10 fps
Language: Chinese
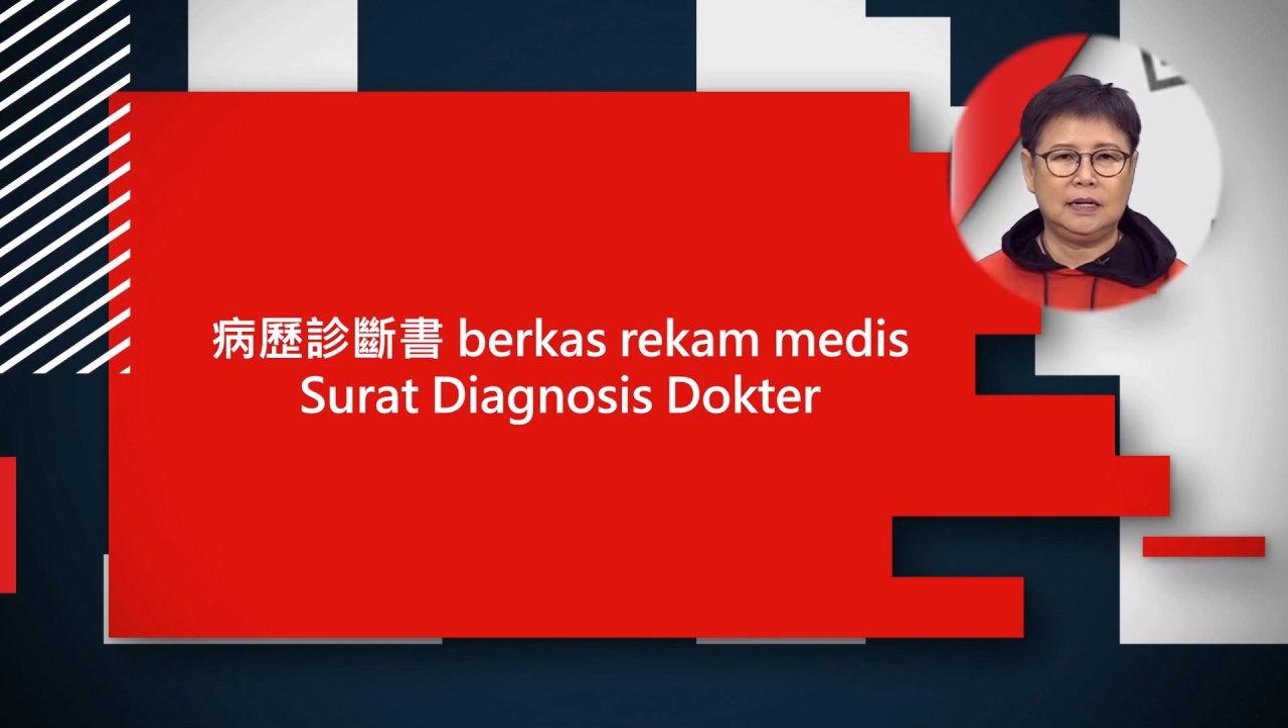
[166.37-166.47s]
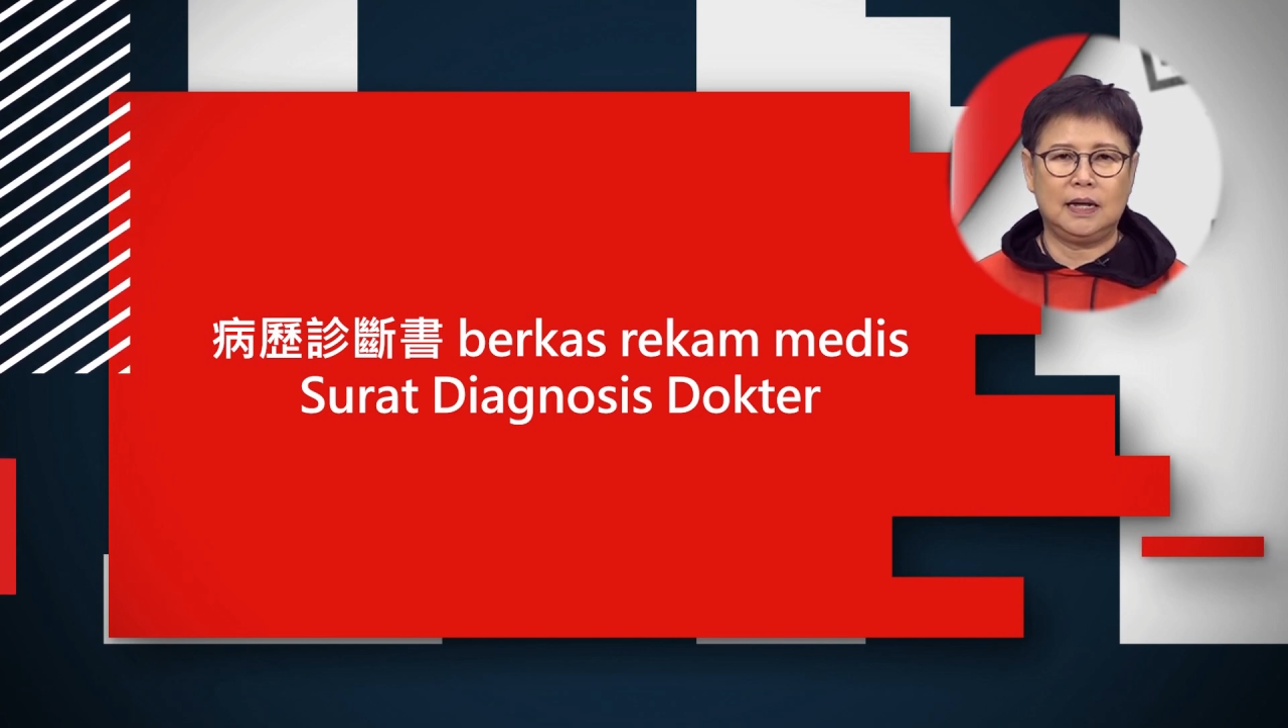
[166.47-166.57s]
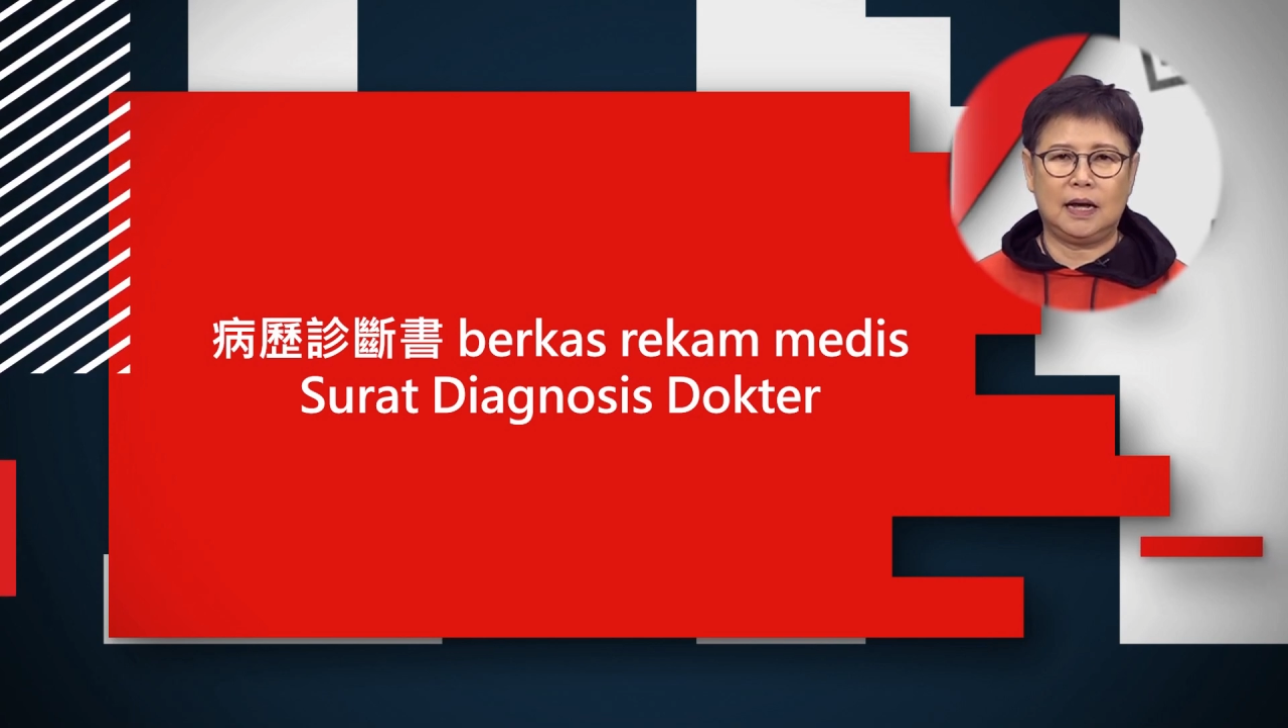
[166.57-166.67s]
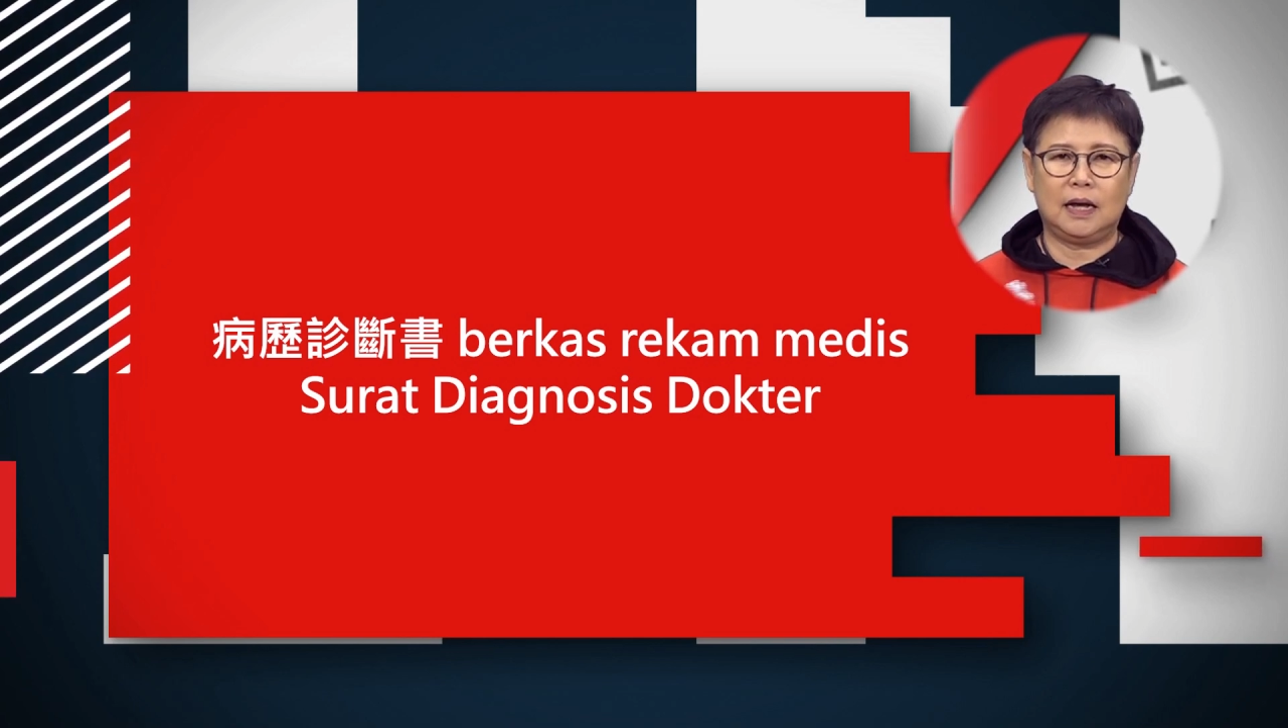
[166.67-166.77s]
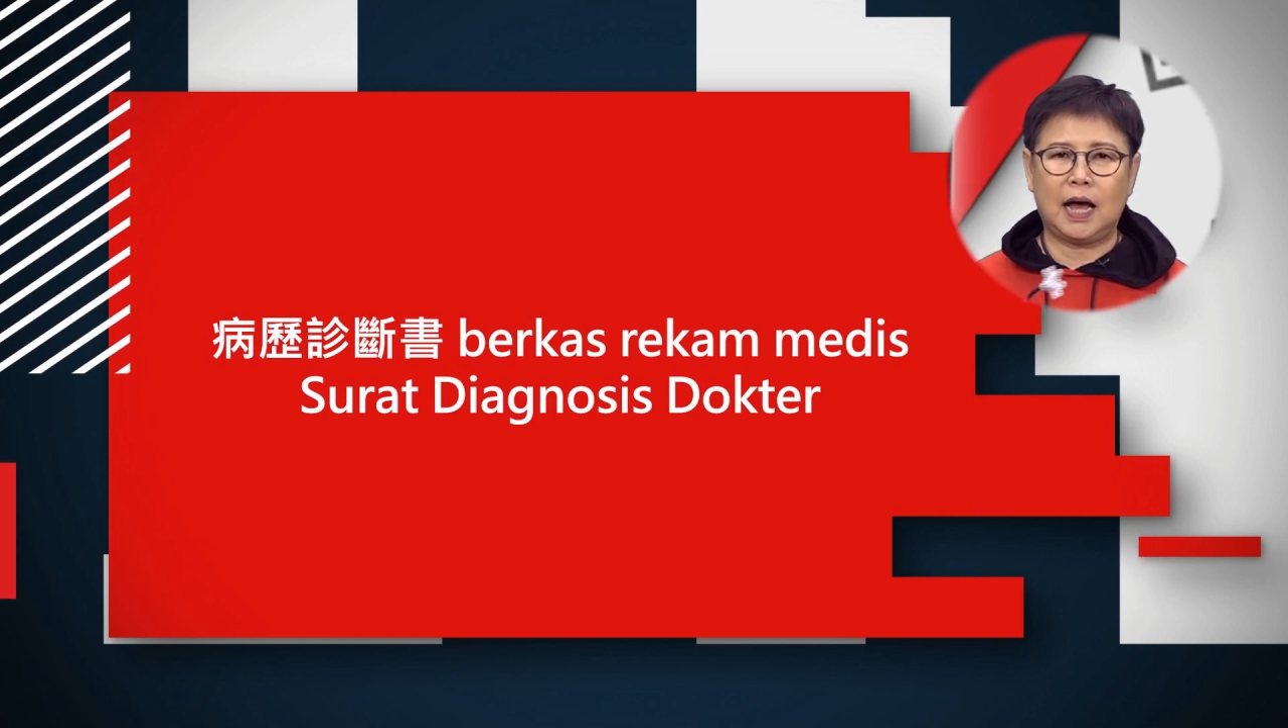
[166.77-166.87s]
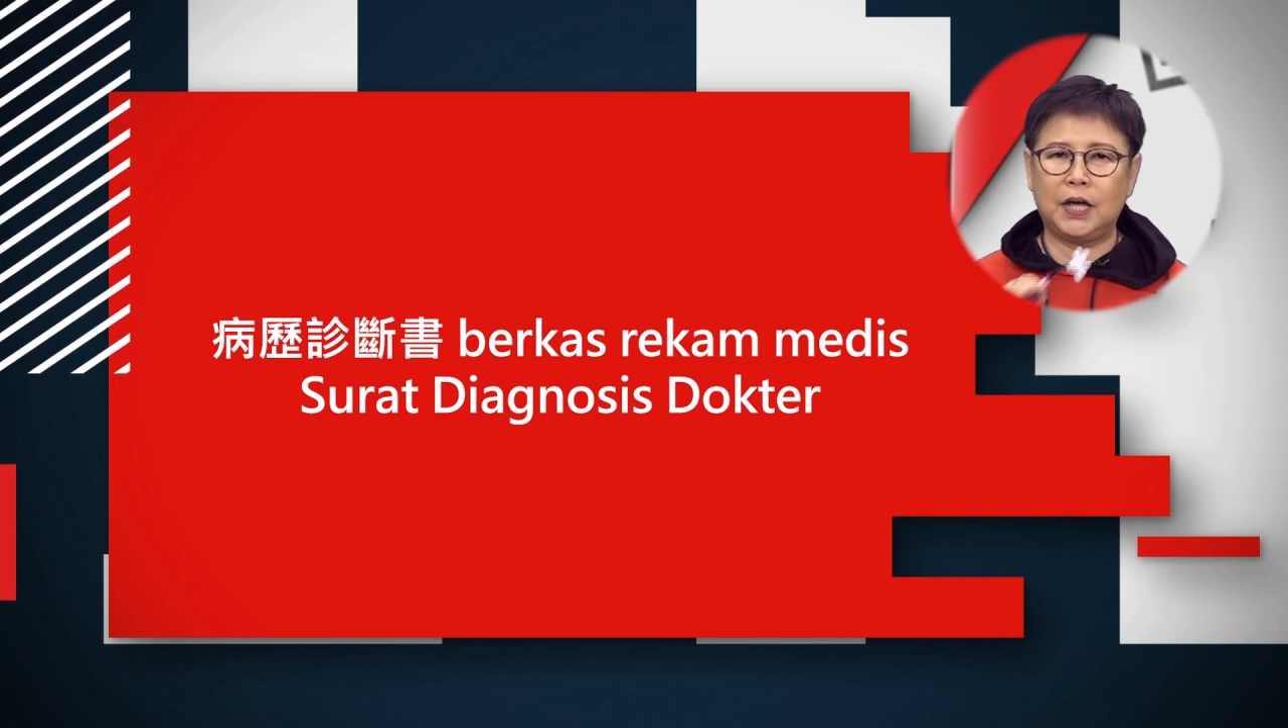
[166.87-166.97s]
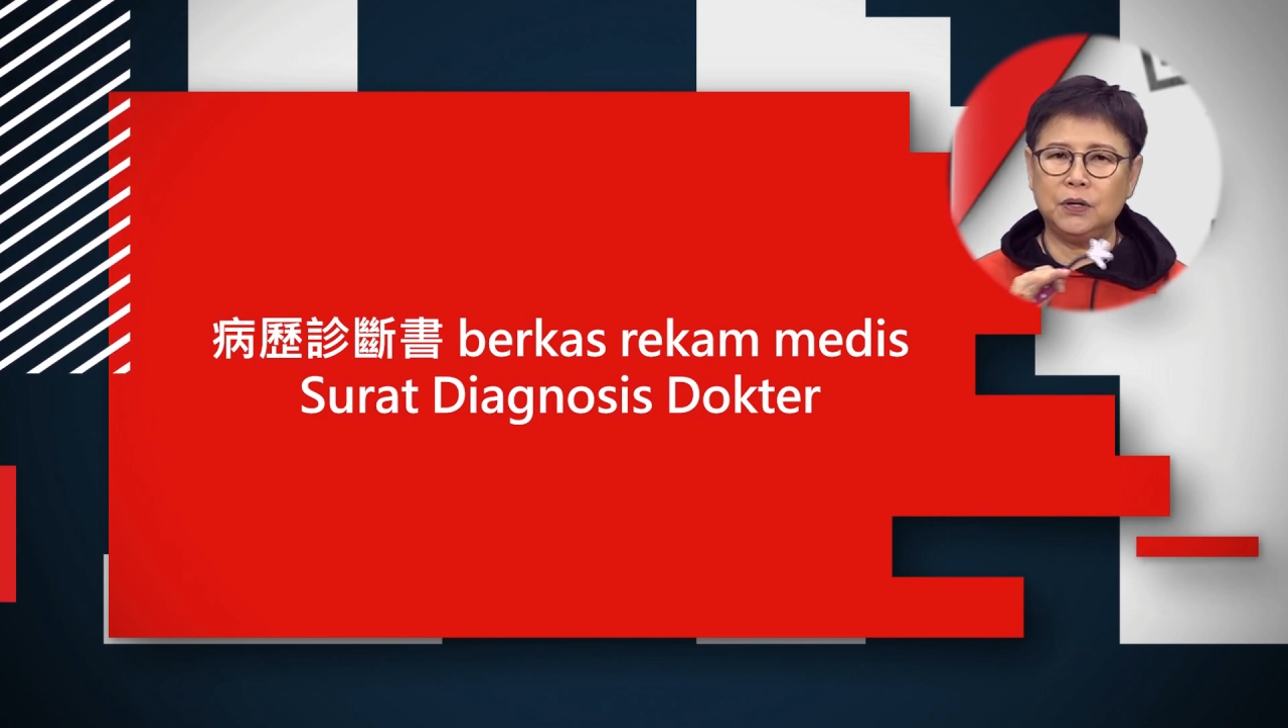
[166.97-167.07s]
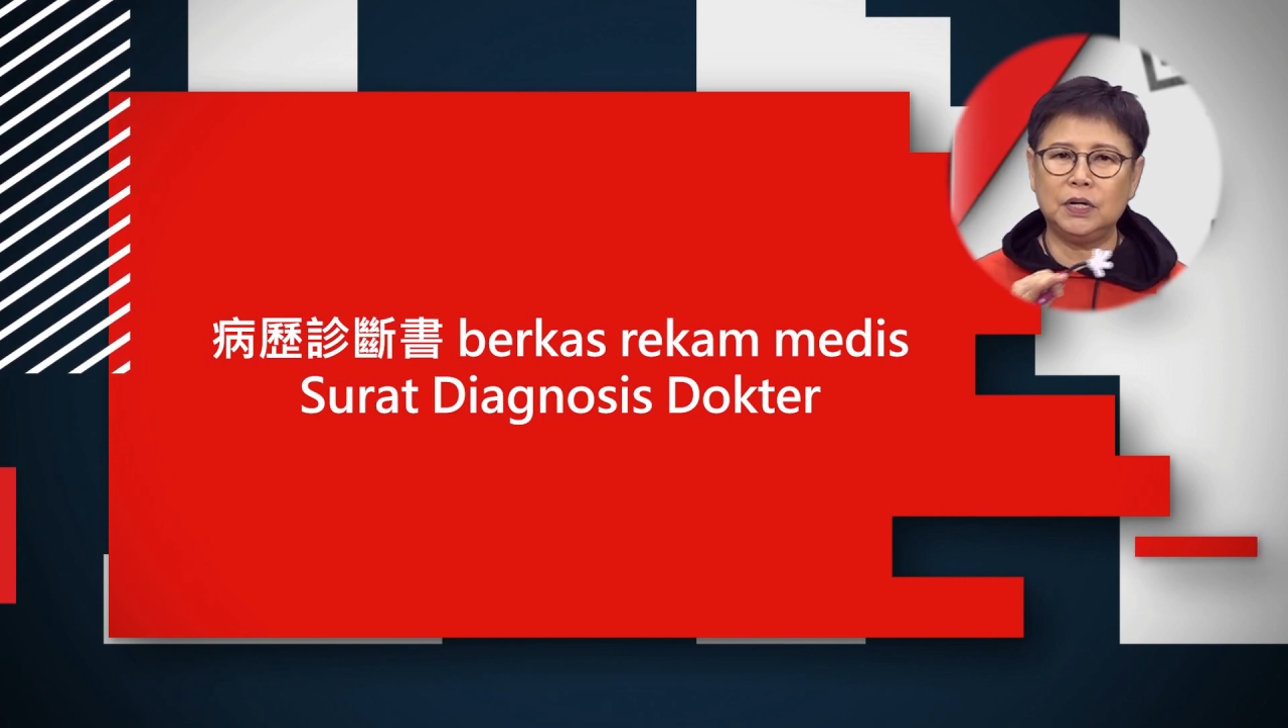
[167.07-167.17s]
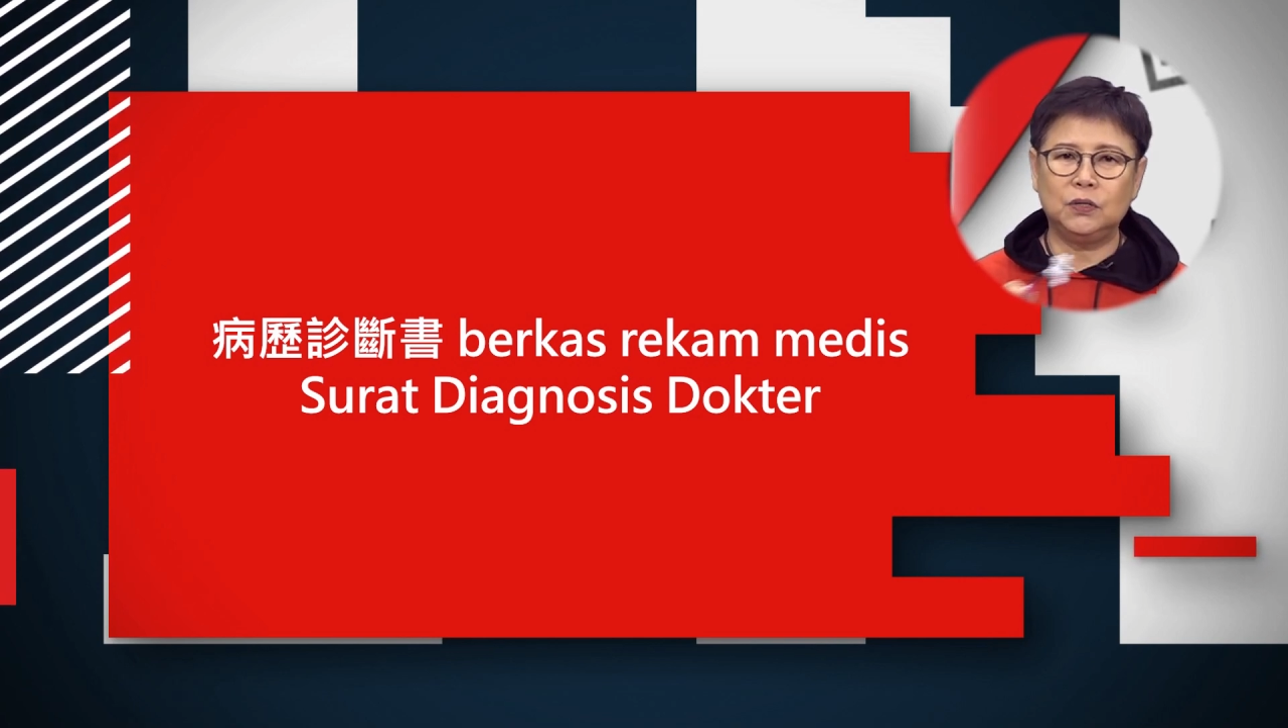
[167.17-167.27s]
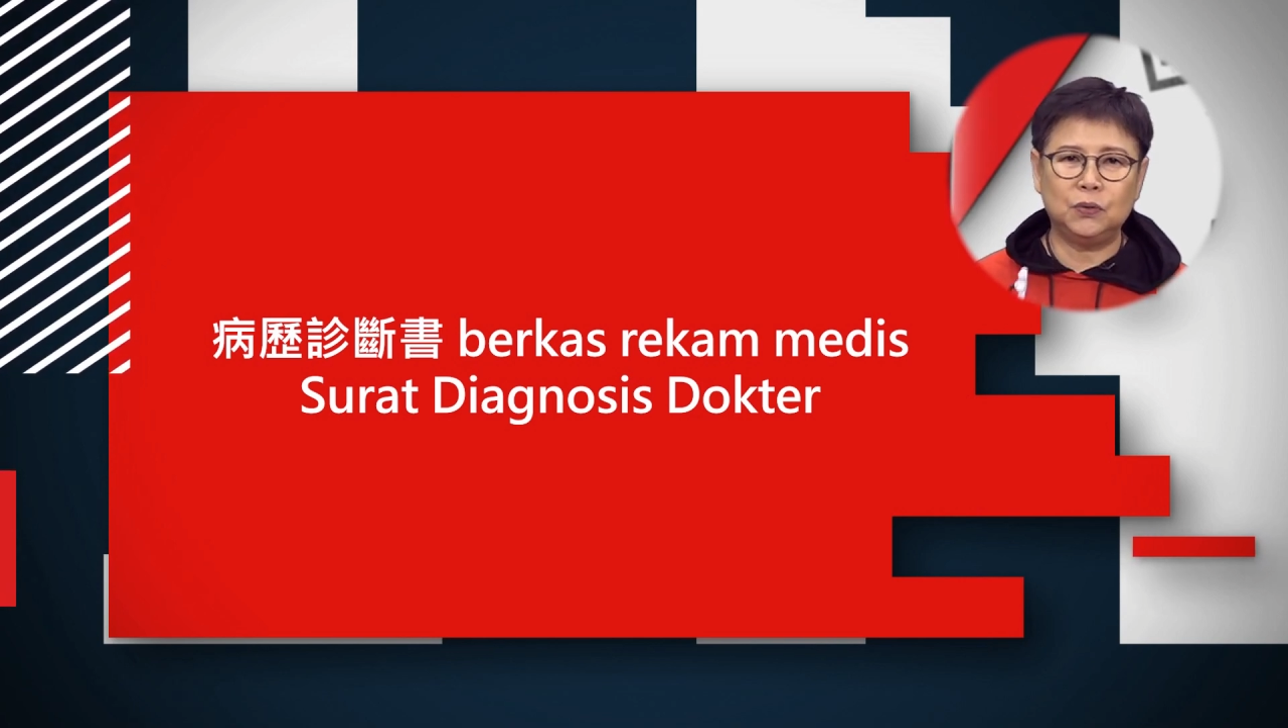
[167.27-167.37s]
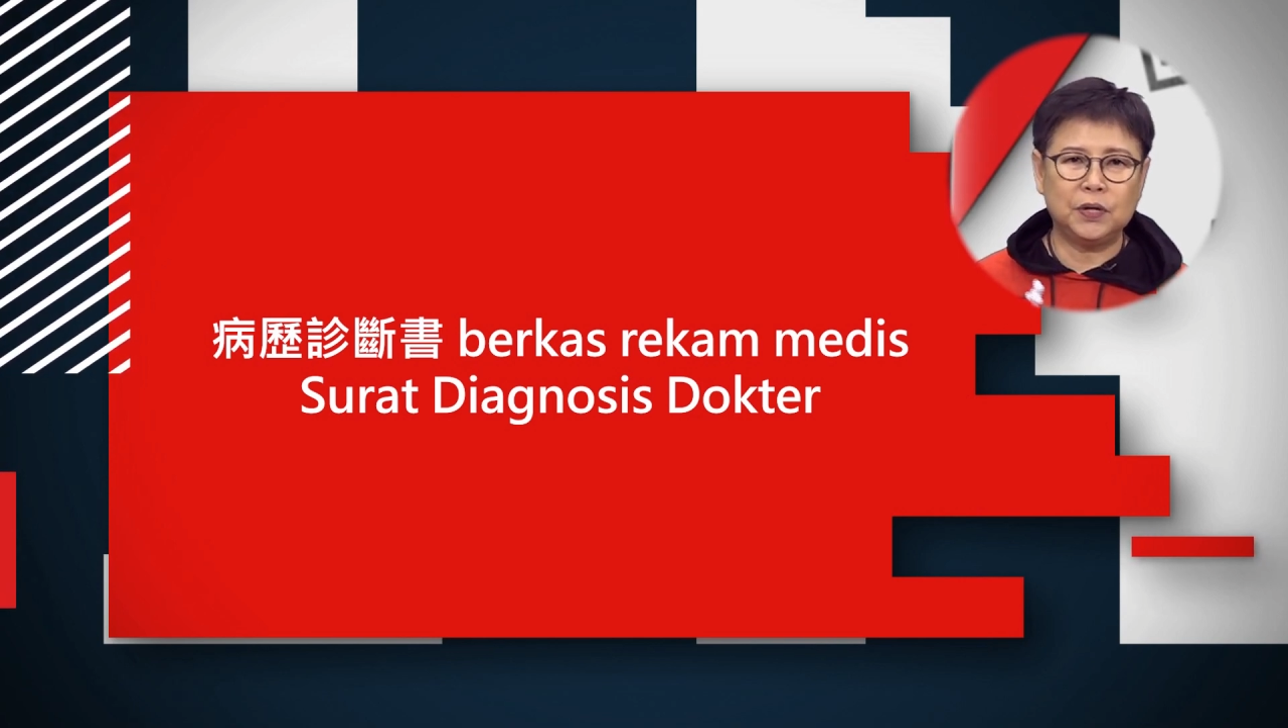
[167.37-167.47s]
那还有很